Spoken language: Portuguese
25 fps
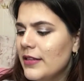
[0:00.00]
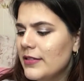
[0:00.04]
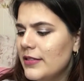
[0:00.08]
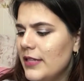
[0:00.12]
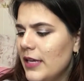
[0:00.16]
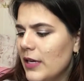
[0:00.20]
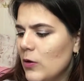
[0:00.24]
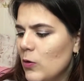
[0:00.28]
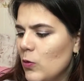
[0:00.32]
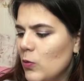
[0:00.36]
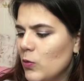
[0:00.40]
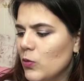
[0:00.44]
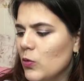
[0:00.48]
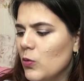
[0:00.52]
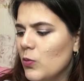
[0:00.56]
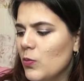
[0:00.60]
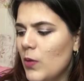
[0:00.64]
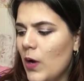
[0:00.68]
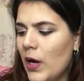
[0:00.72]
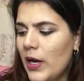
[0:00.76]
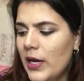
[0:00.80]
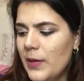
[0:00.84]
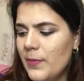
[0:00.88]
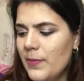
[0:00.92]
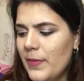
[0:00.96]
Segundo,
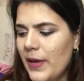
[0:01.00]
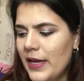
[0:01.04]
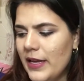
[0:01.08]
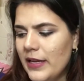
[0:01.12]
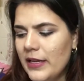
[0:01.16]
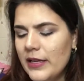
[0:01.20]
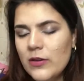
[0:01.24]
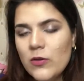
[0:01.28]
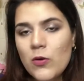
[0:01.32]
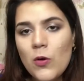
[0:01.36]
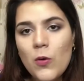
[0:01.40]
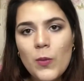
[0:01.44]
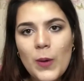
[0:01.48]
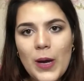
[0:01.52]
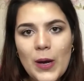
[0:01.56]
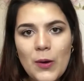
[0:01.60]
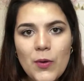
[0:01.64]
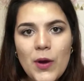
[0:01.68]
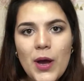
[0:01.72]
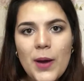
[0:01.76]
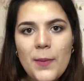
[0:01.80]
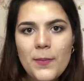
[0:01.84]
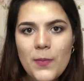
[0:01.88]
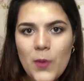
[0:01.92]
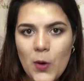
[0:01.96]
molhe bem com
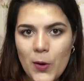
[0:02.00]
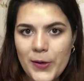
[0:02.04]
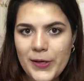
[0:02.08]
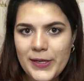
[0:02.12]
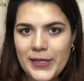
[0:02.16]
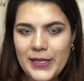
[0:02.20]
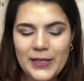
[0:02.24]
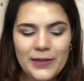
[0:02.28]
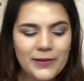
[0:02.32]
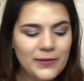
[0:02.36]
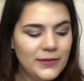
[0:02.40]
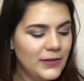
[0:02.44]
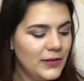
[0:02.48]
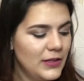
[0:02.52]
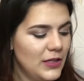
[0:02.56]
água morna.